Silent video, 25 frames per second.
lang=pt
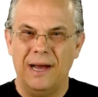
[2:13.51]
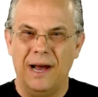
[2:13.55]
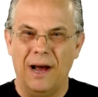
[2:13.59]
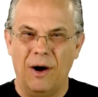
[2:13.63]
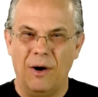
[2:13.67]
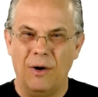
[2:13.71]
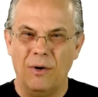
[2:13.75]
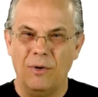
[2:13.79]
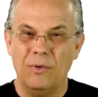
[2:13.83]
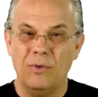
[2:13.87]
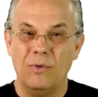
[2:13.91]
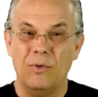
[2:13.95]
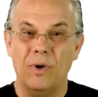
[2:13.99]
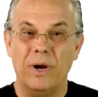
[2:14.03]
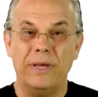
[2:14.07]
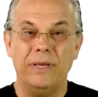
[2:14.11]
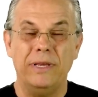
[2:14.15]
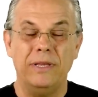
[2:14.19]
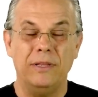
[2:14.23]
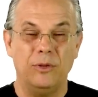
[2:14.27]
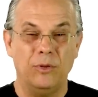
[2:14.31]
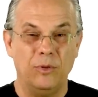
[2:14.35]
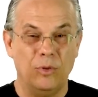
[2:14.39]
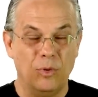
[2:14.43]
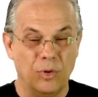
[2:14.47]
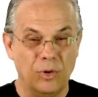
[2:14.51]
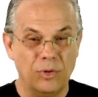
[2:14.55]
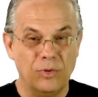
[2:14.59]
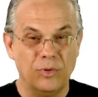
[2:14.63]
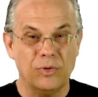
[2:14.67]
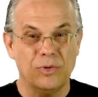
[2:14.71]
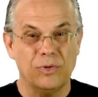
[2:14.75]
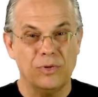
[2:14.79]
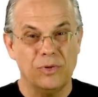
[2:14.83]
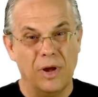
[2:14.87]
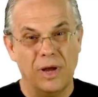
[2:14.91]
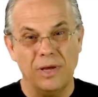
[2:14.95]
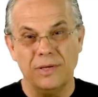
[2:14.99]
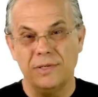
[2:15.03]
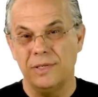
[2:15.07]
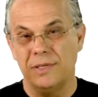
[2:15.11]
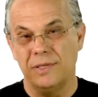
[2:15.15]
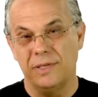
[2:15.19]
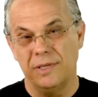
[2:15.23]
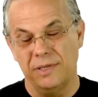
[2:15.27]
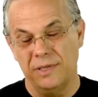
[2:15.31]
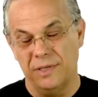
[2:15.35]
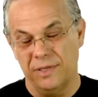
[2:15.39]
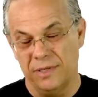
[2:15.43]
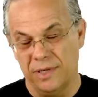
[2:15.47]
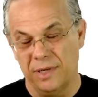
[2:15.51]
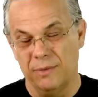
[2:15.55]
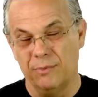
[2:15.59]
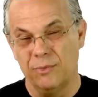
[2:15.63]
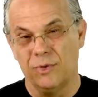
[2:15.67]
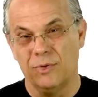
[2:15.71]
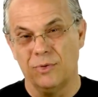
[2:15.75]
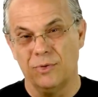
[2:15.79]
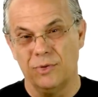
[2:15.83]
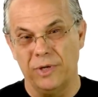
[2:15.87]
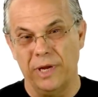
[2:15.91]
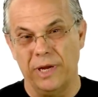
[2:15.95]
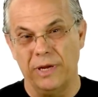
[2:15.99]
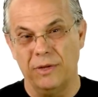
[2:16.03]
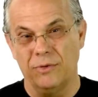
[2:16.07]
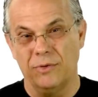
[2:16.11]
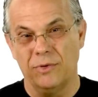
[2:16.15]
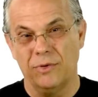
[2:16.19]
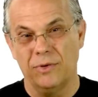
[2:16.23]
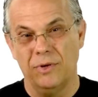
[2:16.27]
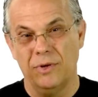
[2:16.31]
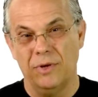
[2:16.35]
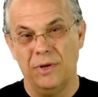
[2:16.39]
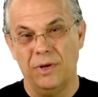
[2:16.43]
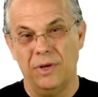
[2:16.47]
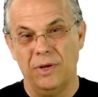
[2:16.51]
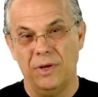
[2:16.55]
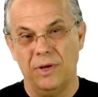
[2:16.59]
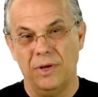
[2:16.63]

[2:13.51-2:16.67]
algo a que todos nós estamos sujeitos.